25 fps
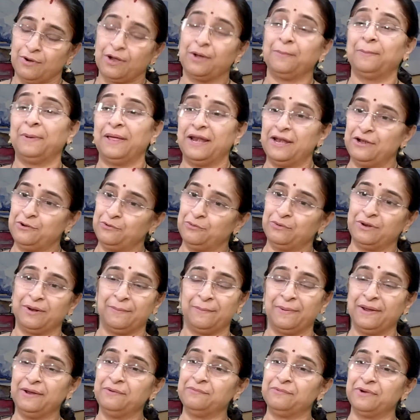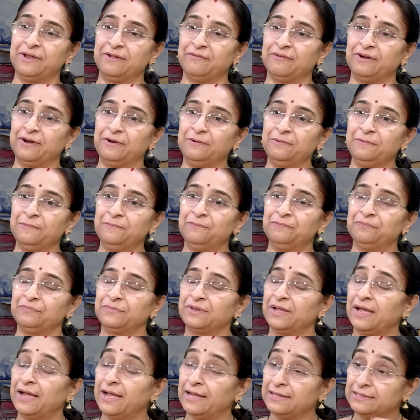ఒక పల్లెటూరు అబ్బాయి ఉండేవాడు
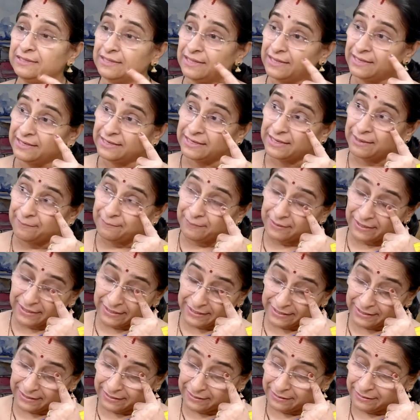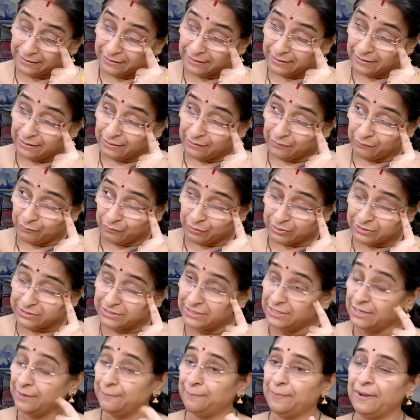అయితే ఈ అబ్బాయి ఓ
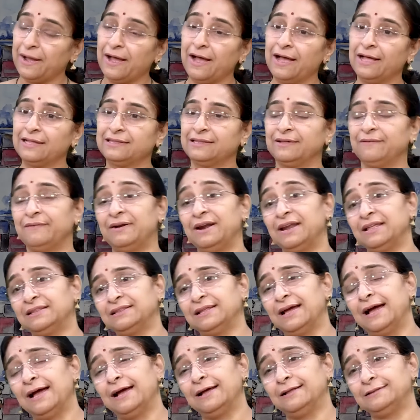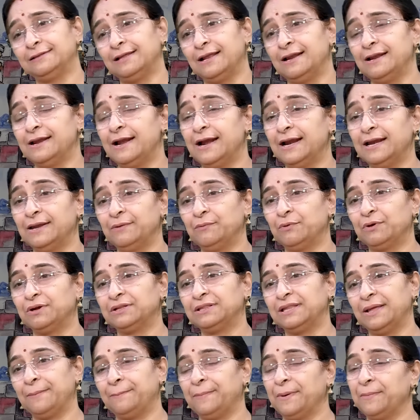చిన్న పాత వాళ్ళ తాతల నాటి ఒక
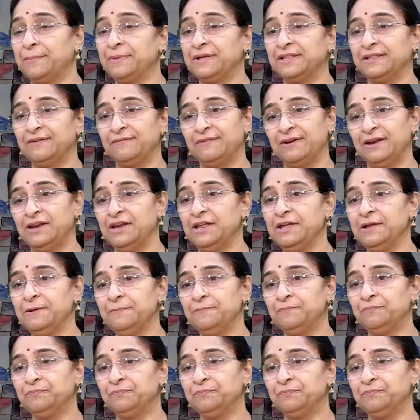తెప్ప మీద వెళ్ళి